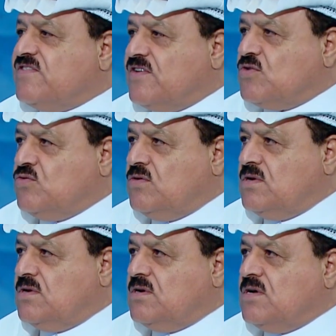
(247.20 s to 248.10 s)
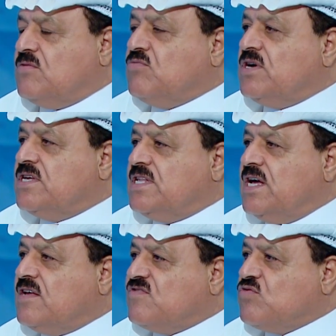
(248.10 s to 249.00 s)
الزيتون غالي قوي آه،
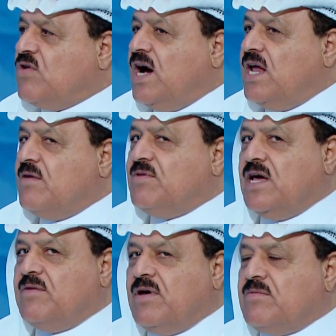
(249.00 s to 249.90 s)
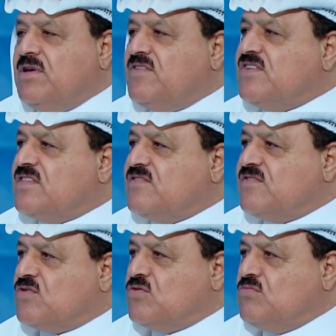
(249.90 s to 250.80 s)
ده سوق عالمي يعني طبعا. برميل زيت
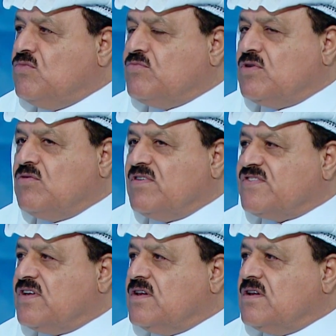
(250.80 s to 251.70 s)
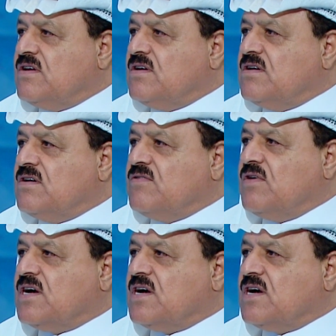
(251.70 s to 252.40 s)
الزيتون ممكن يوصل آه، مم.